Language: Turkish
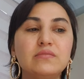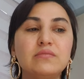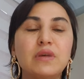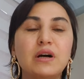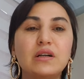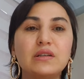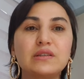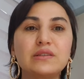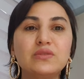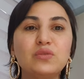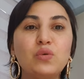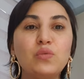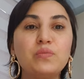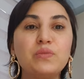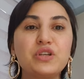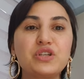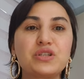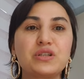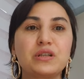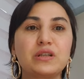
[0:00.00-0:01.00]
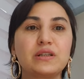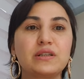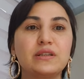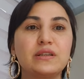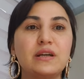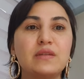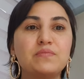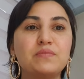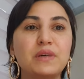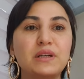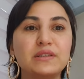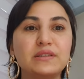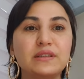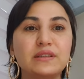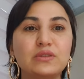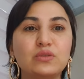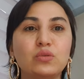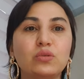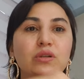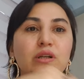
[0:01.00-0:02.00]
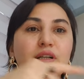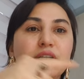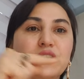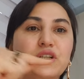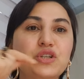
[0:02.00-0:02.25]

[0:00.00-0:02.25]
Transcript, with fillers: Mart'ın 15'ine kadar maddiyat olarak,